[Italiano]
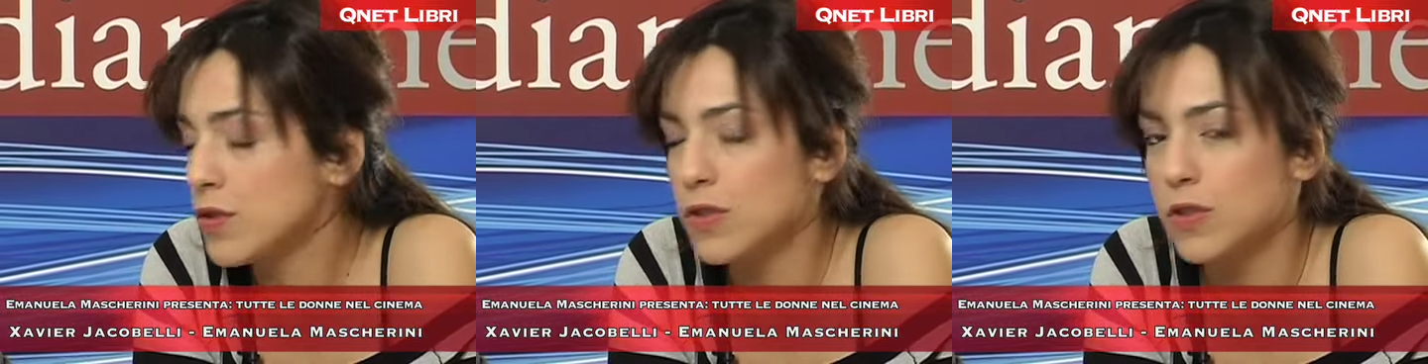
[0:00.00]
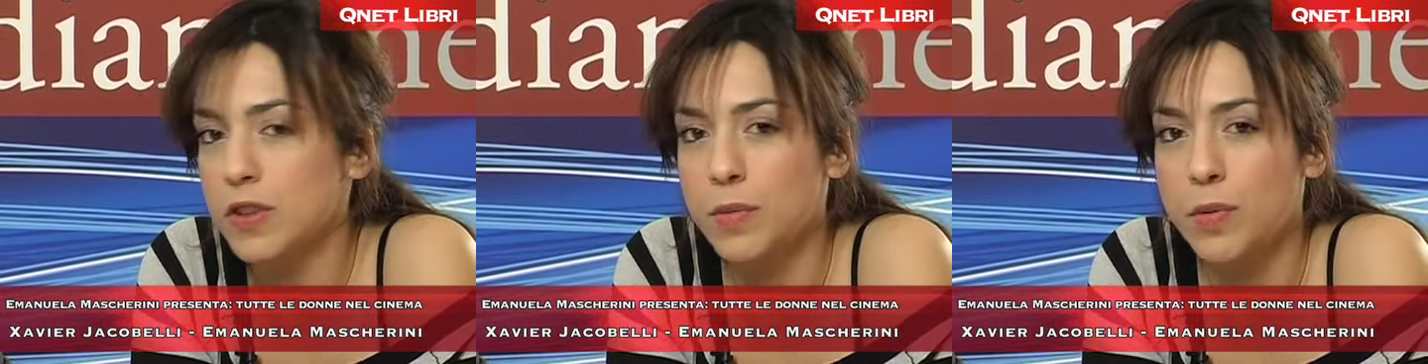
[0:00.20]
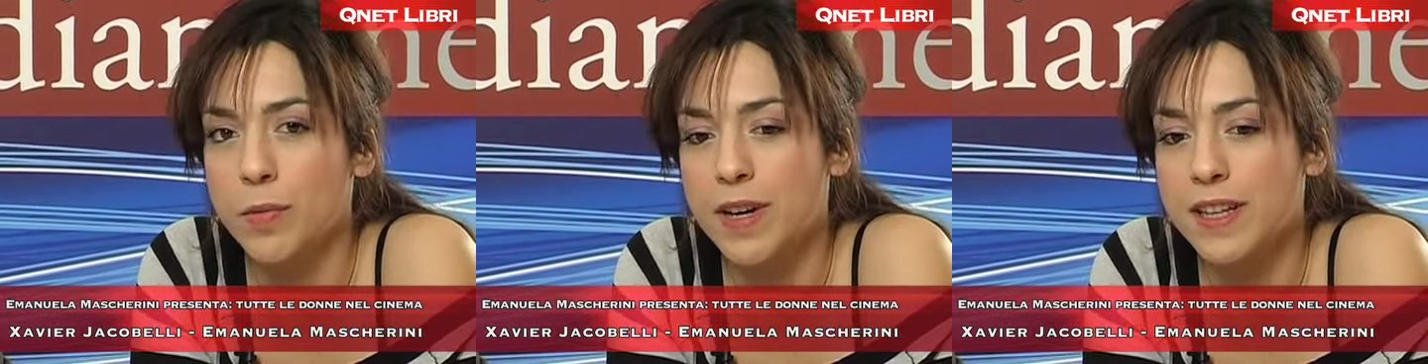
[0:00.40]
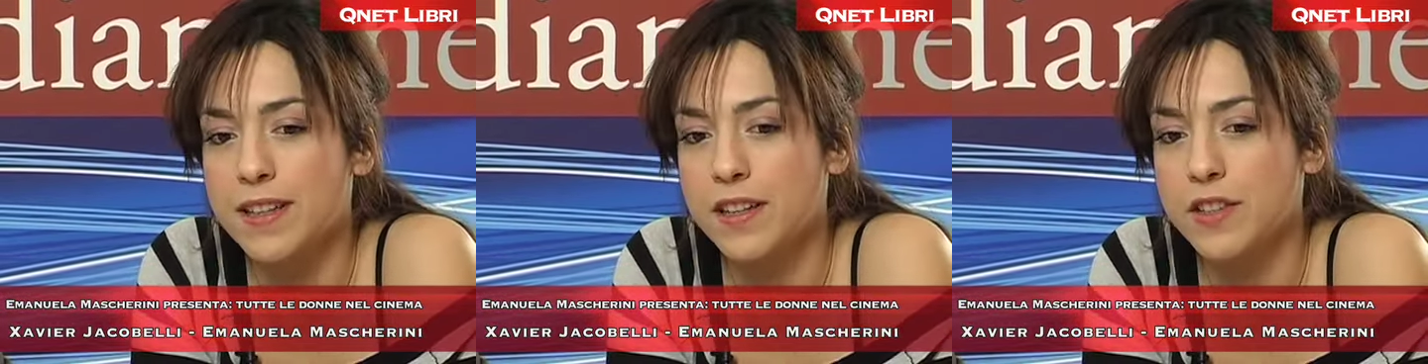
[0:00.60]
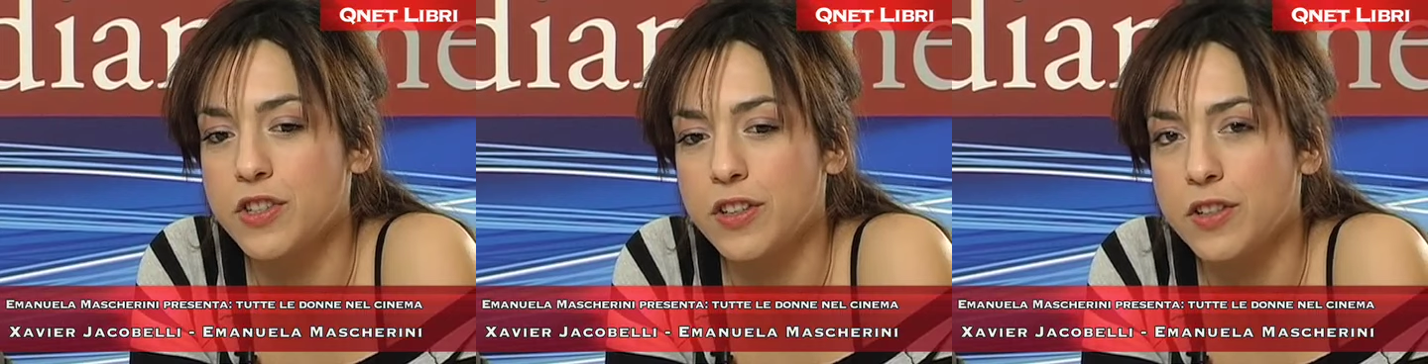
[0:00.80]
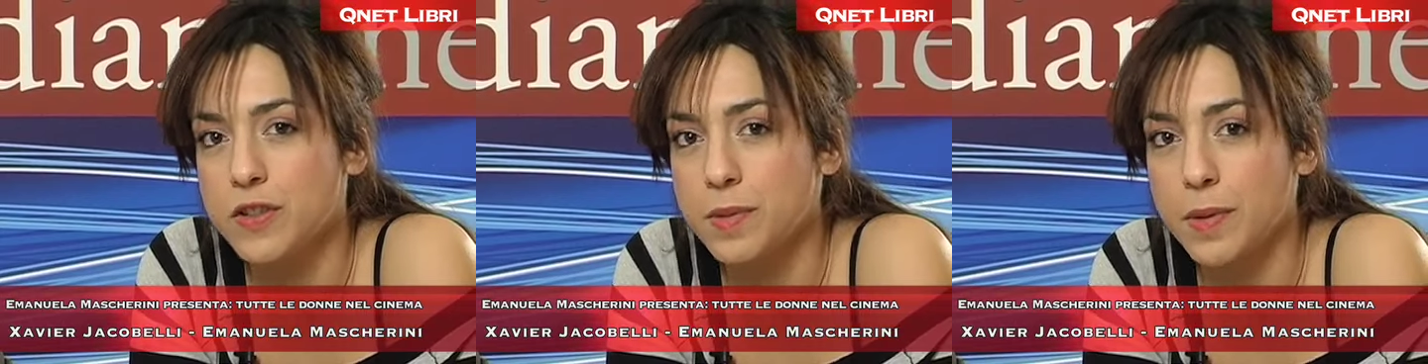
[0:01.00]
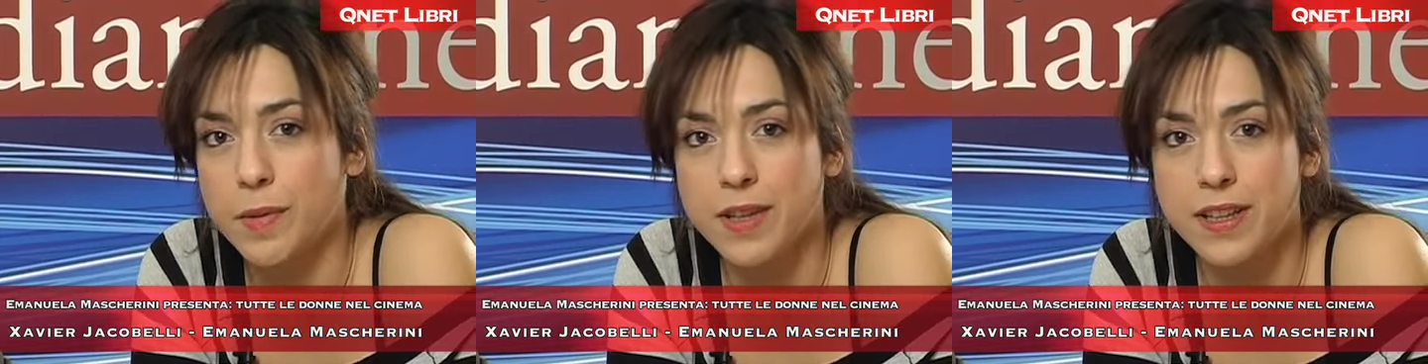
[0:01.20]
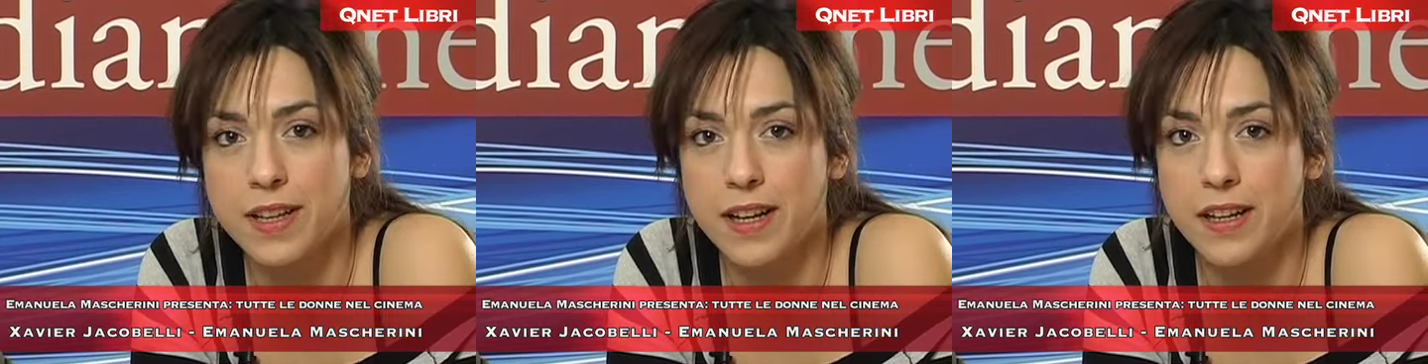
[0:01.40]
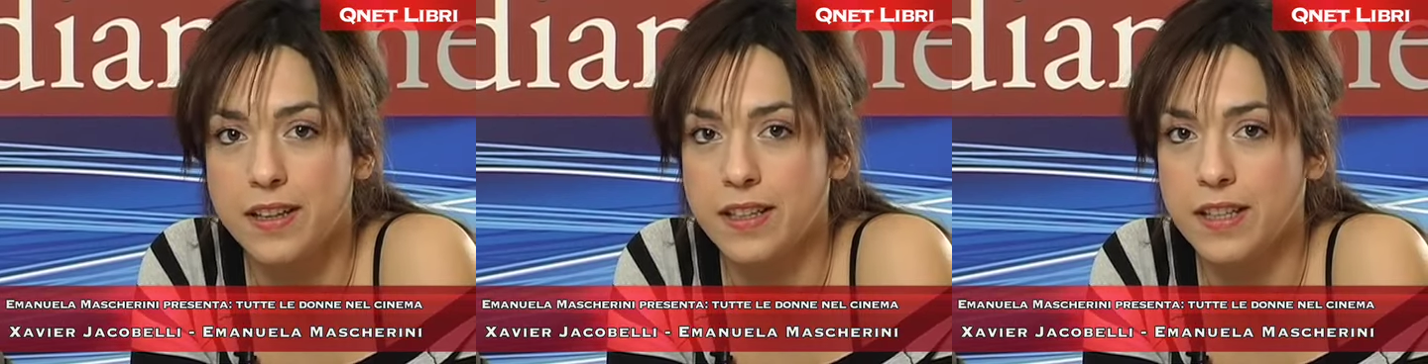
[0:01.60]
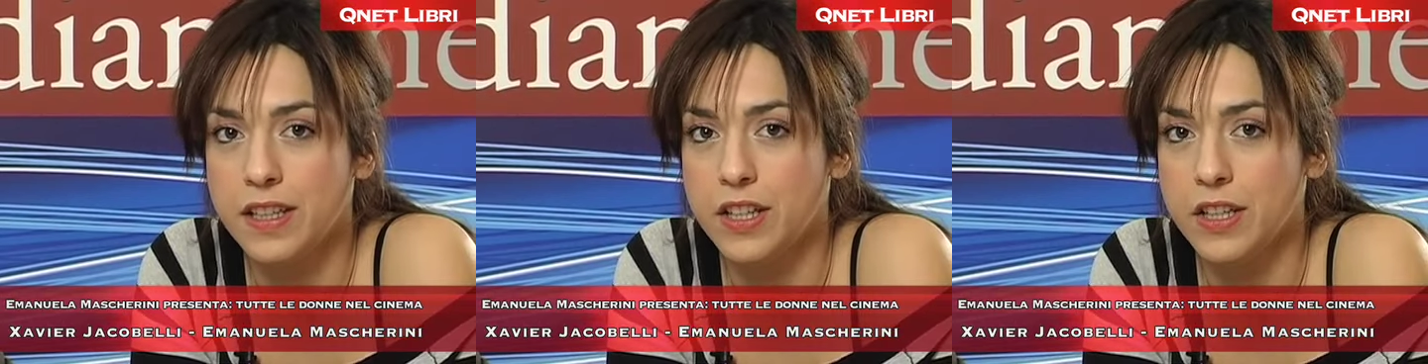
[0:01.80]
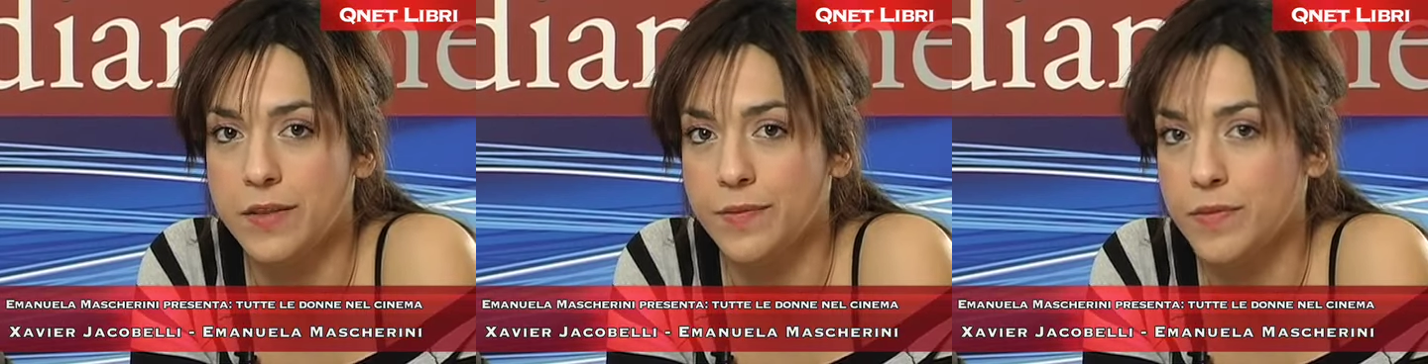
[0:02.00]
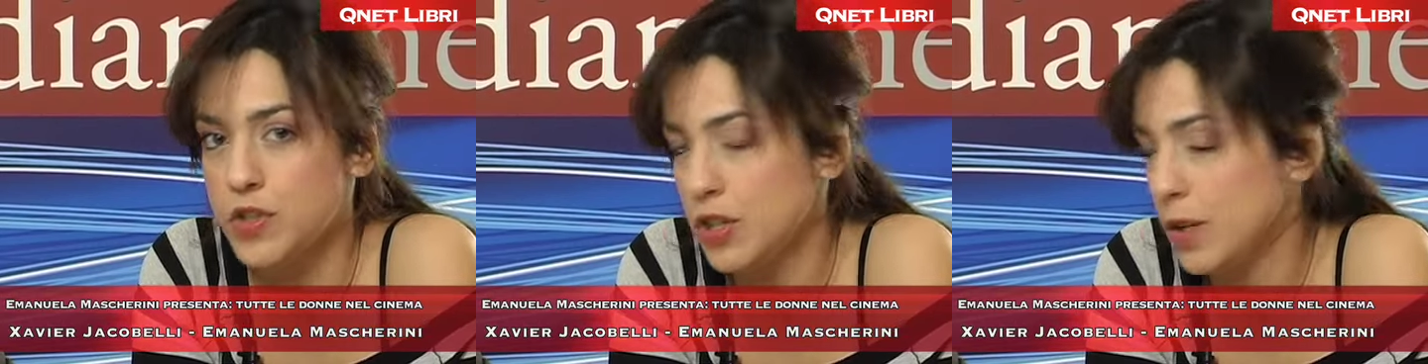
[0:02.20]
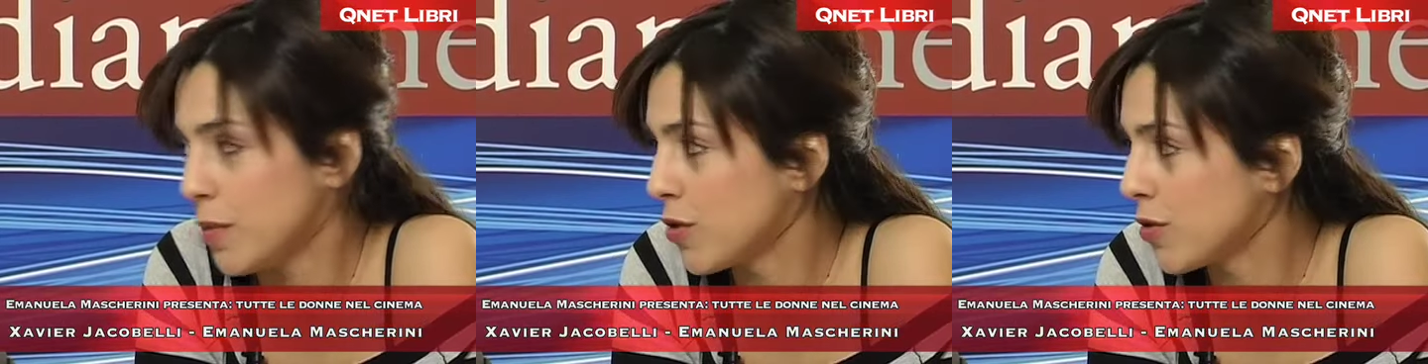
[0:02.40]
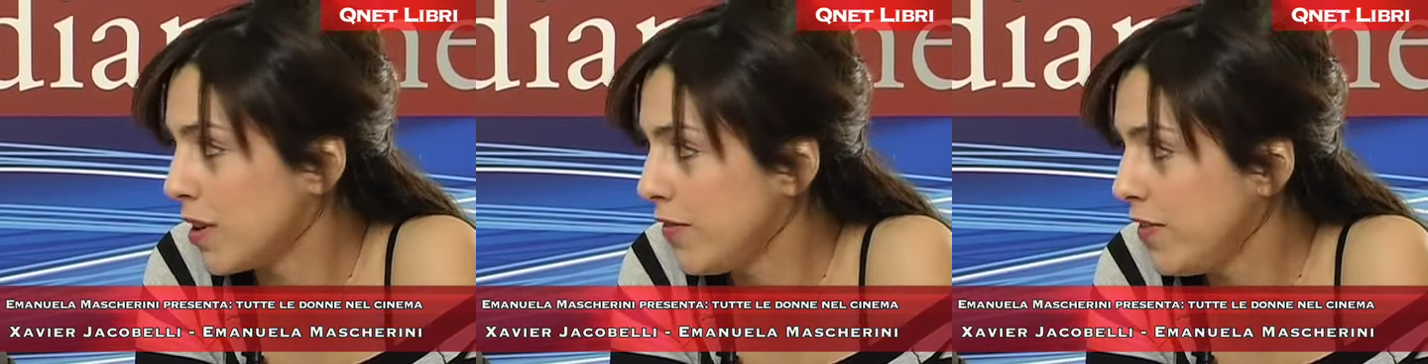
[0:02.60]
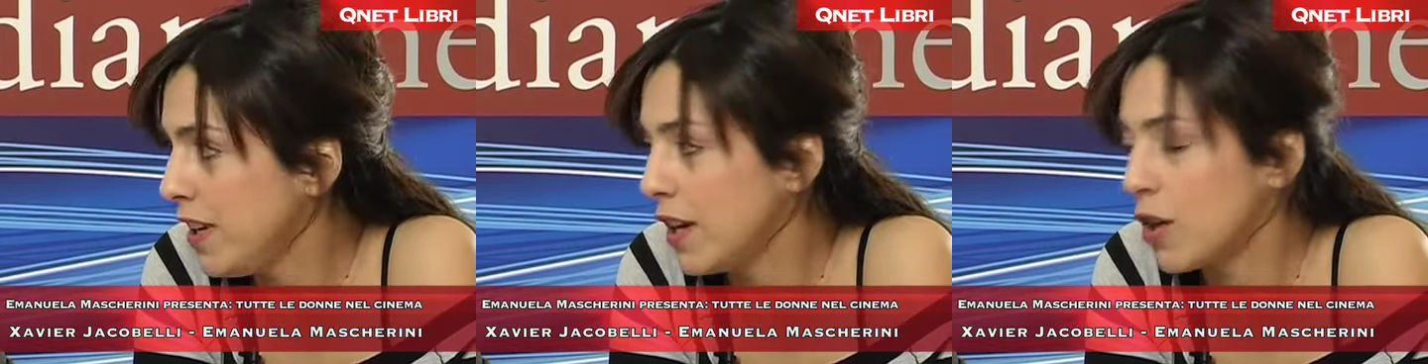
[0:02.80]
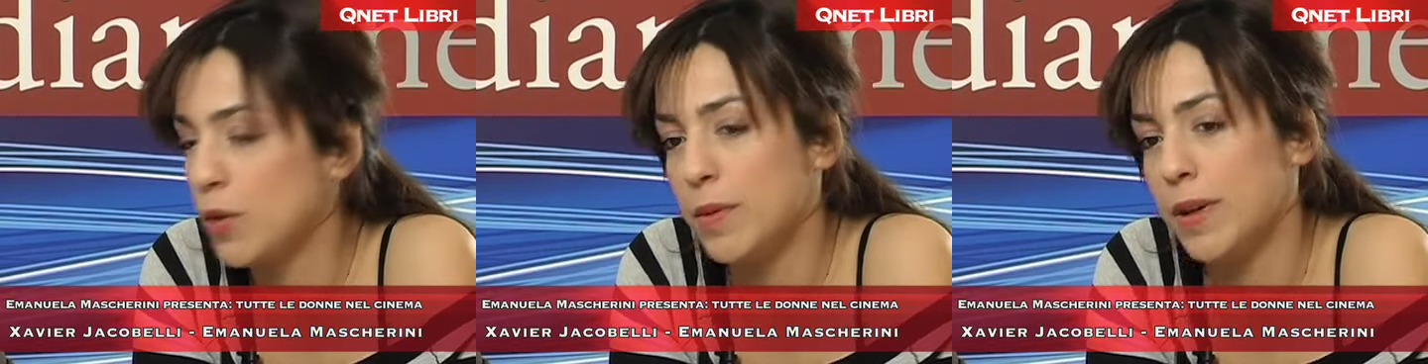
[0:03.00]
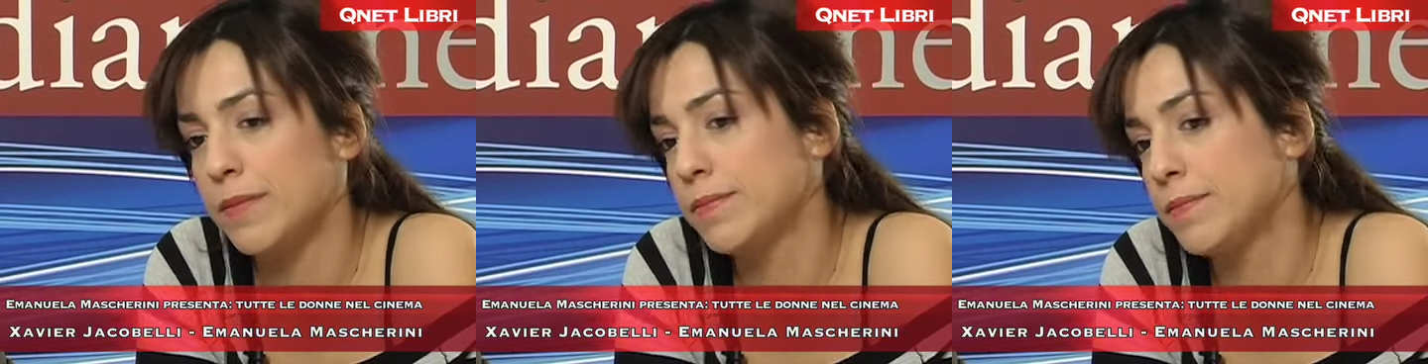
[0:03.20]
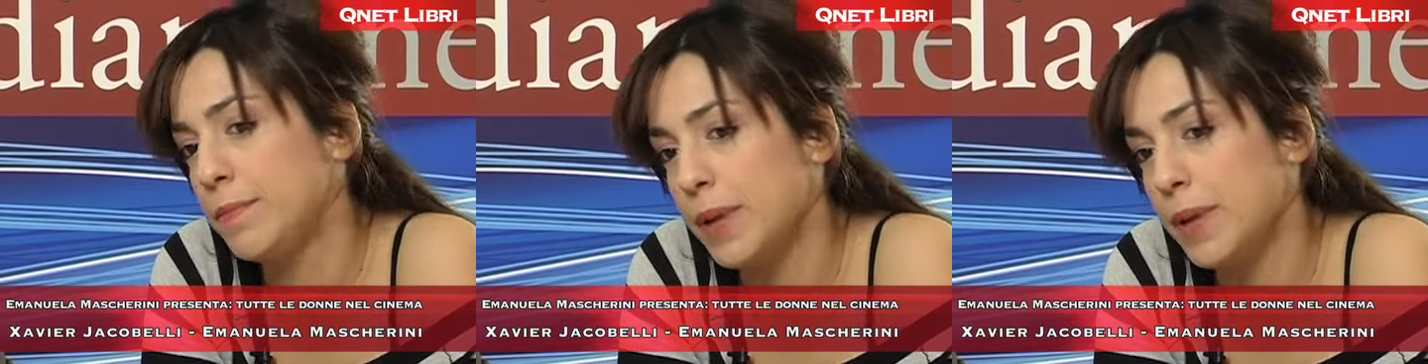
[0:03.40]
sono diplomata al Centro Sperimentale di Cinematografia e come